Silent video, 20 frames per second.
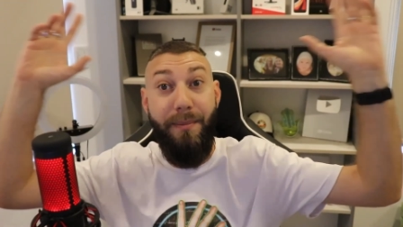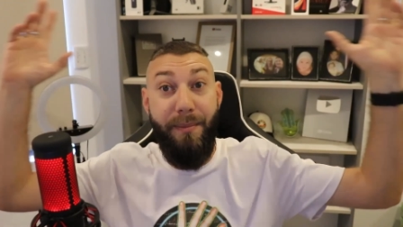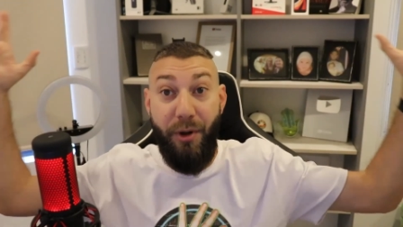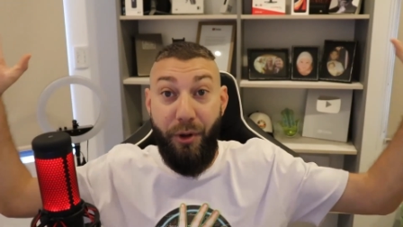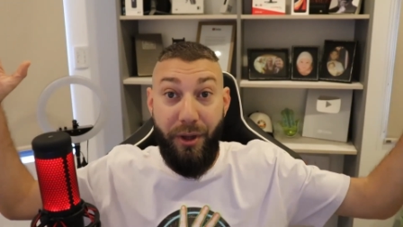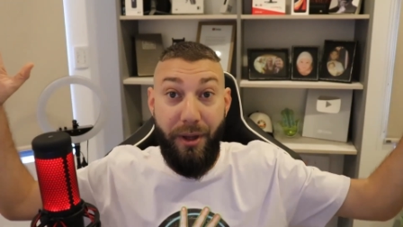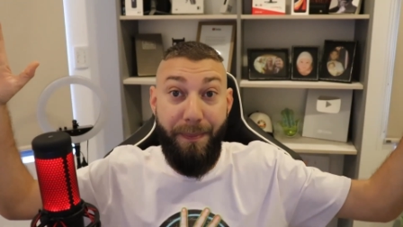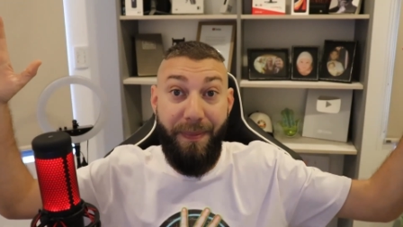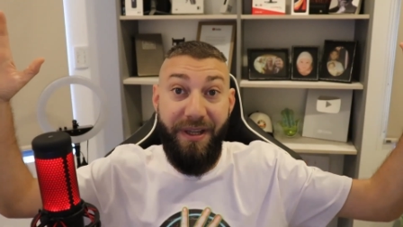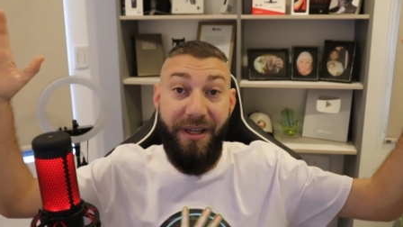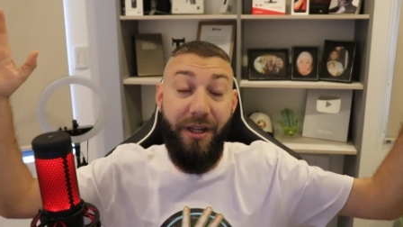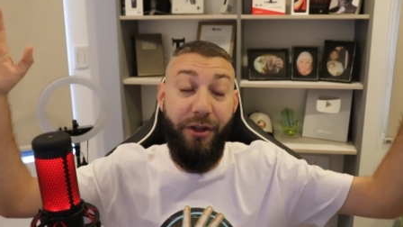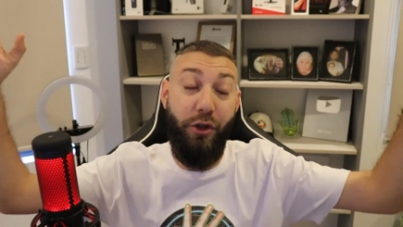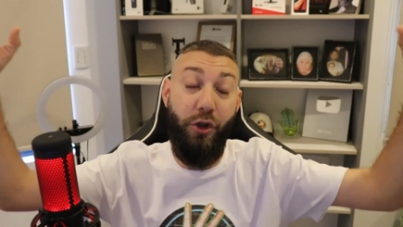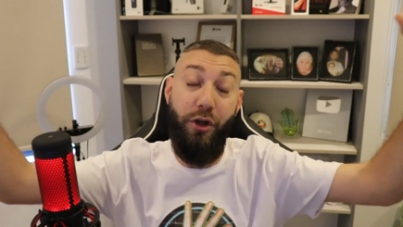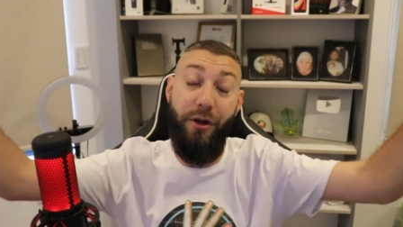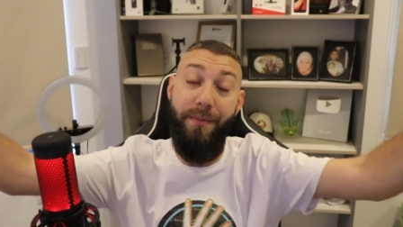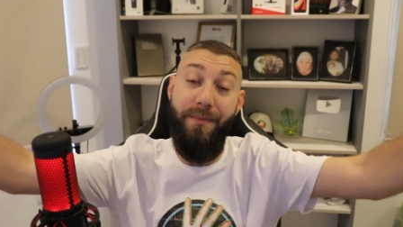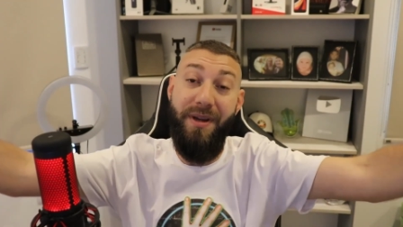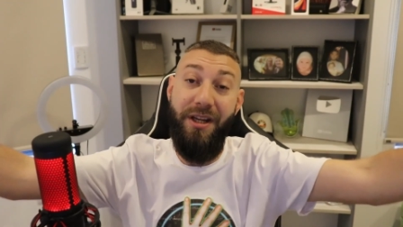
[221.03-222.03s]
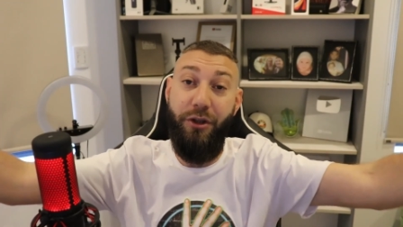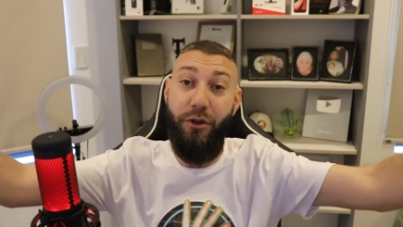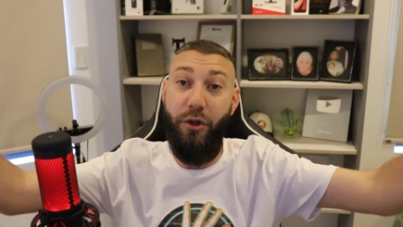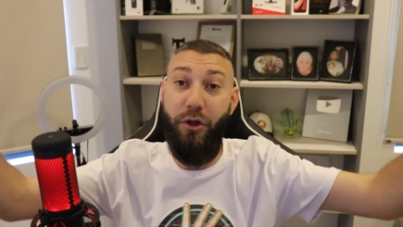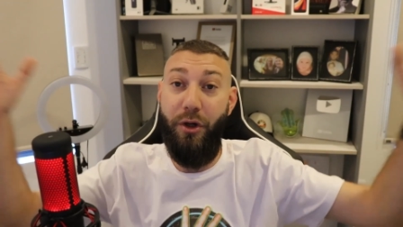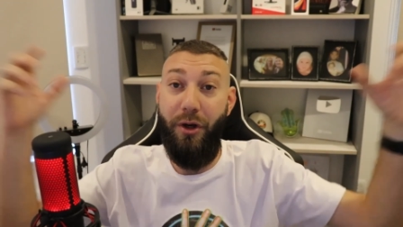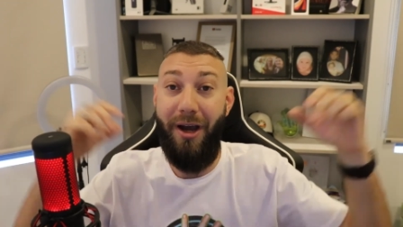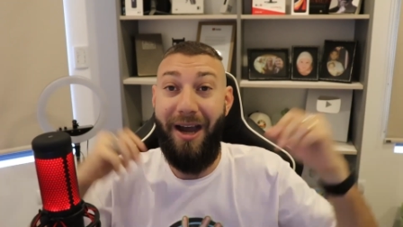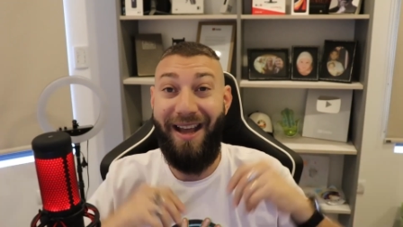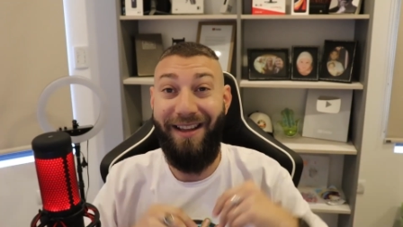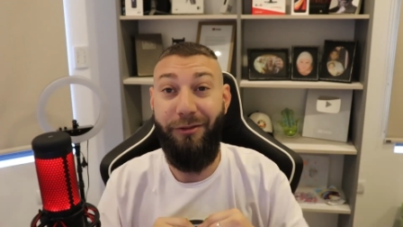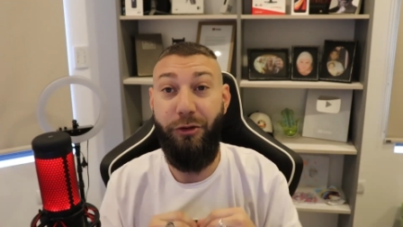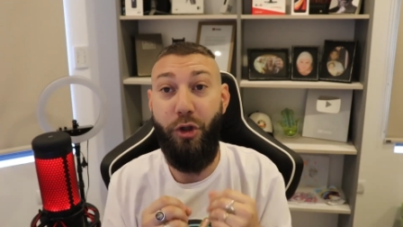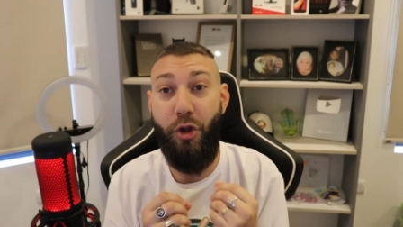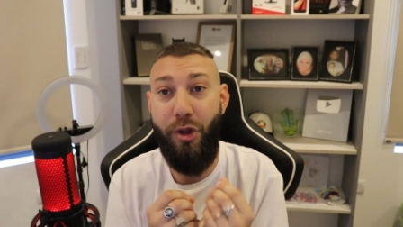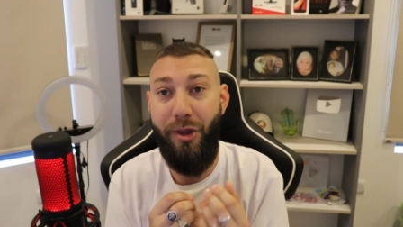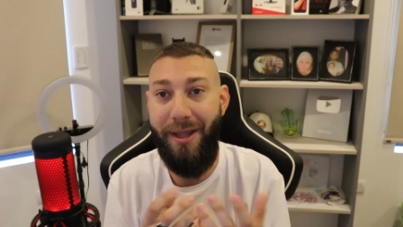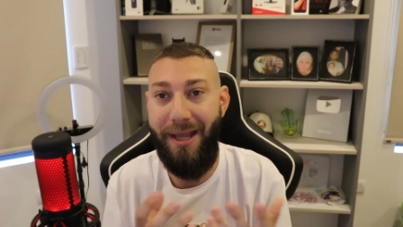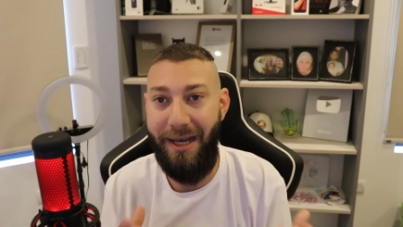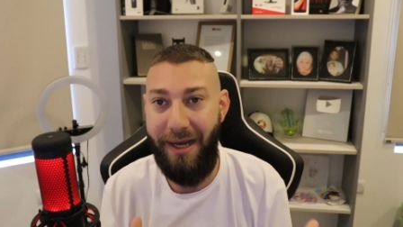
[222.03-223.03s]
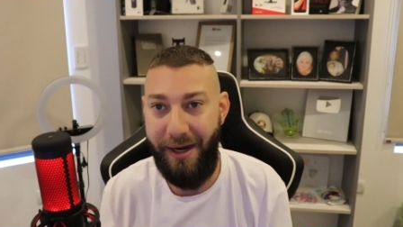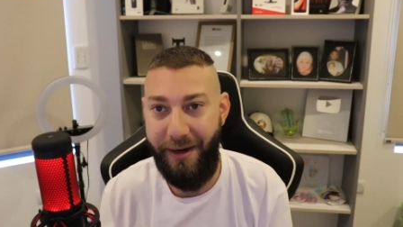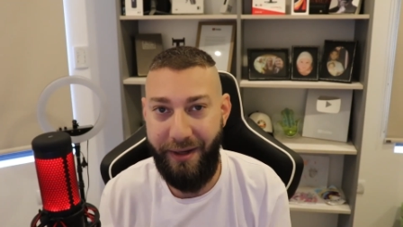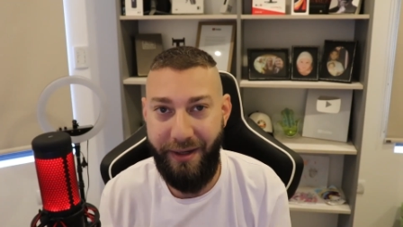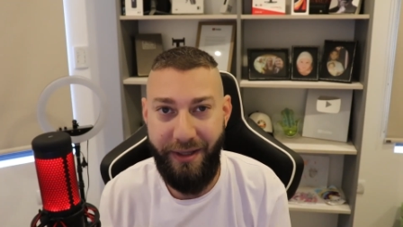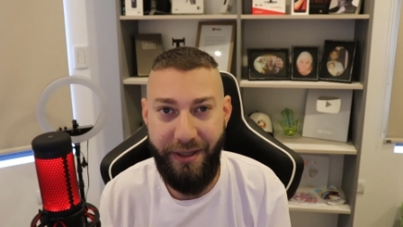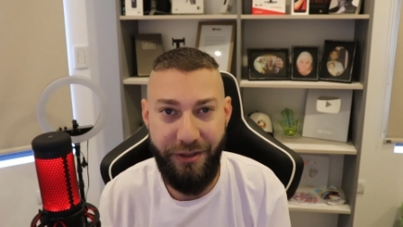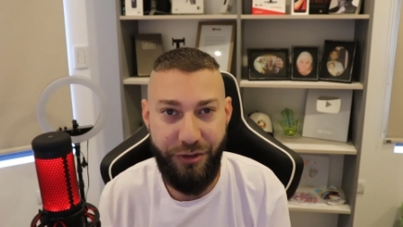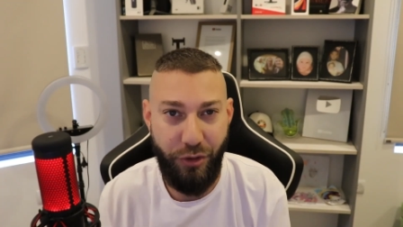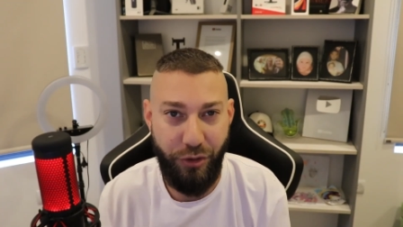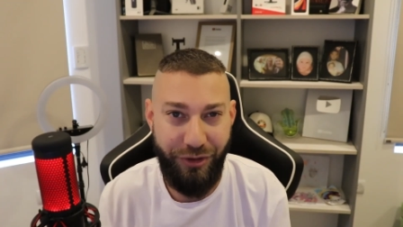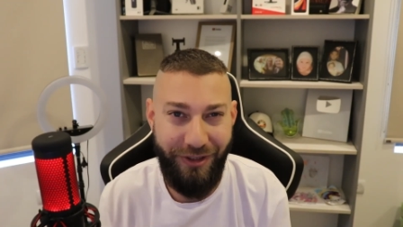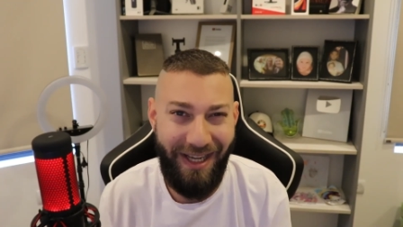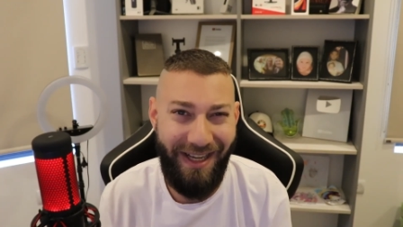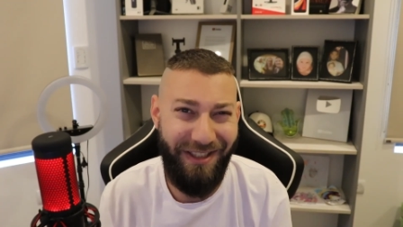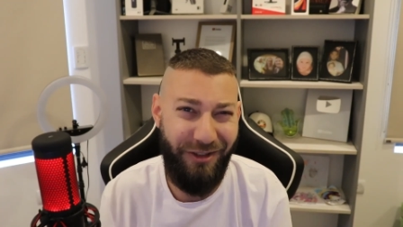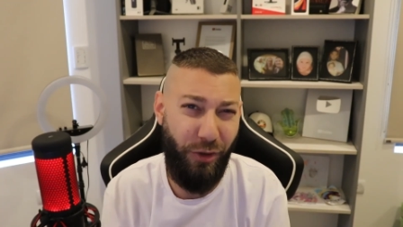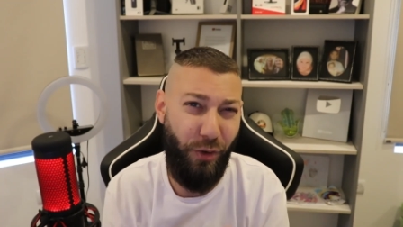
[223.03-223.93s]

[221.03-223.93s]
me voy despidiendo, los invito a todas las redes sociales,